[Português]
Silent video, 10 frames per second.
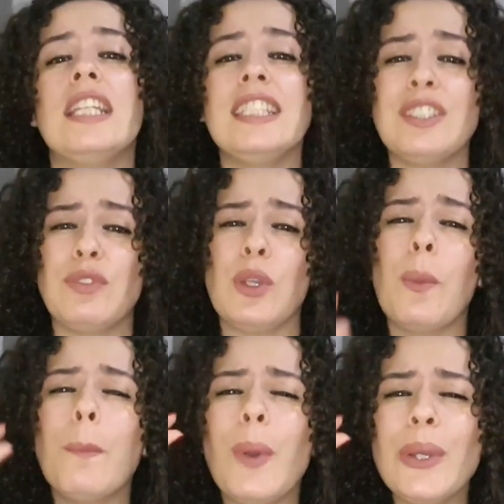Nem se
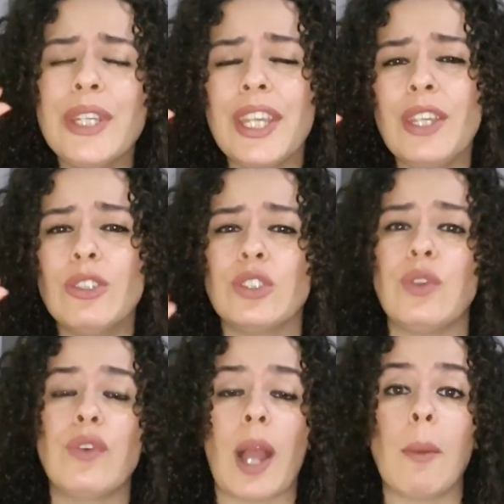foi um pouquinho, hoje
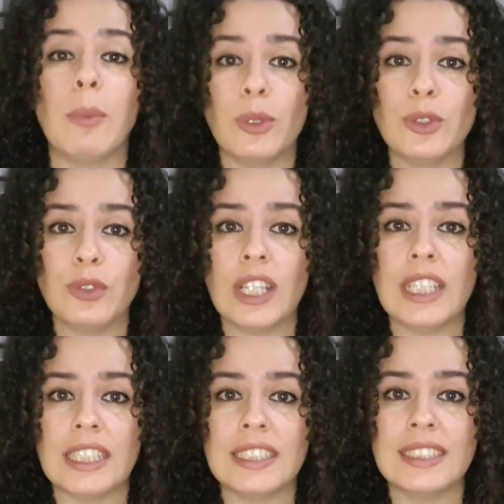eu vou ficar muito
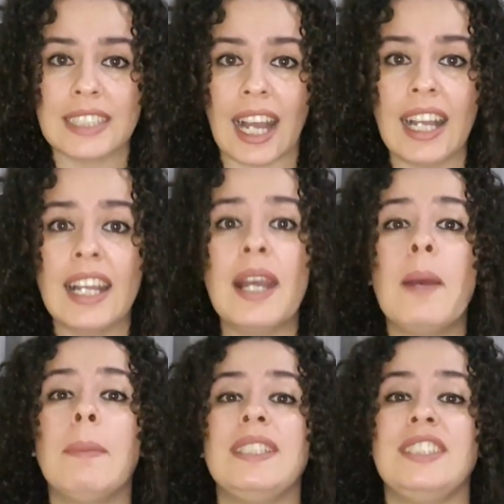feliz, tá?
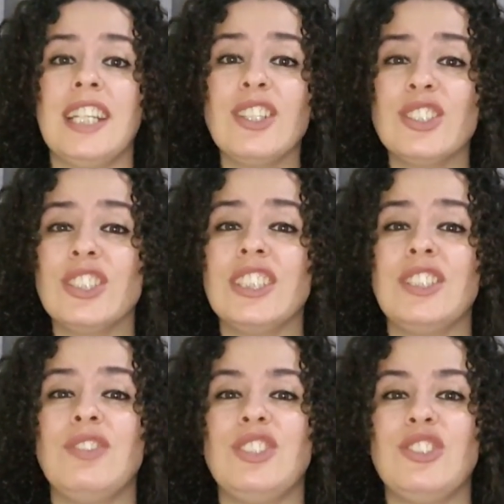Mas se já gostou
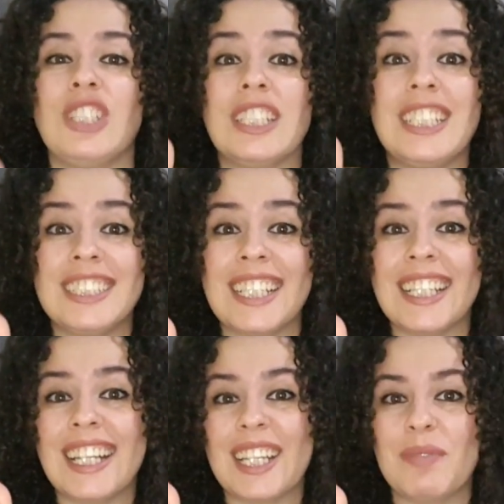desse vídeo, já deixa
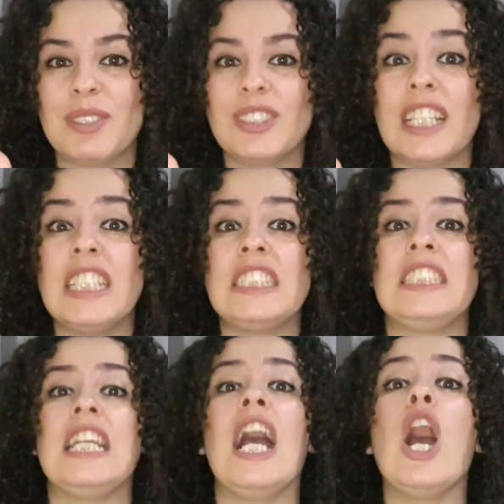aquele like pra ajudar a
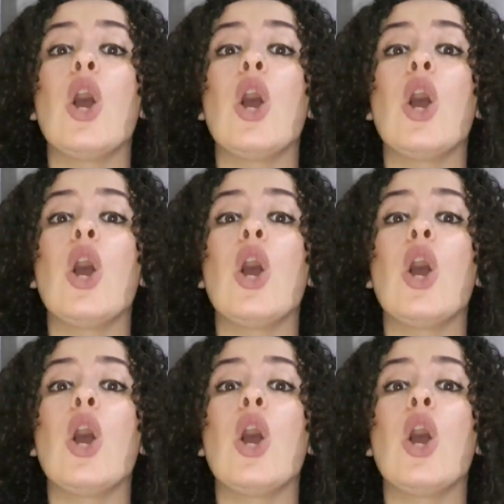Decinha.